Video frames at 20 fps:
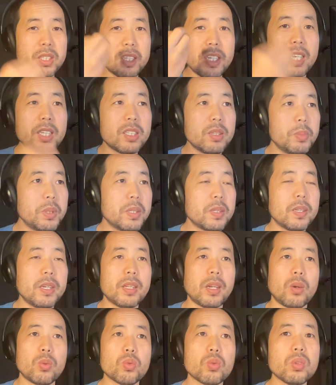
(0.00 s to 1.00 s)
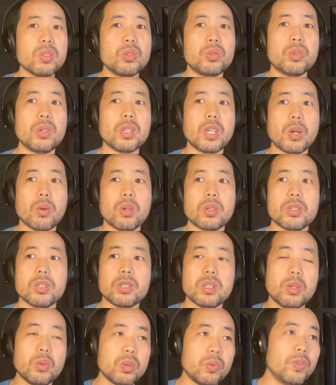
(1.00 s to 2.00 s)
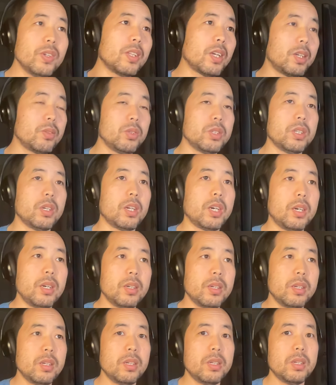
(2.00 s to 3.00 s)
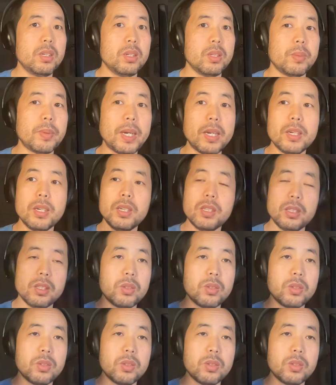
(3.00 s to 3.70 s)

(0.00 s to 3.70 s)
你 ChatGPT 在哪？如果你需要哪块知识，那我就问他就行了，对吧？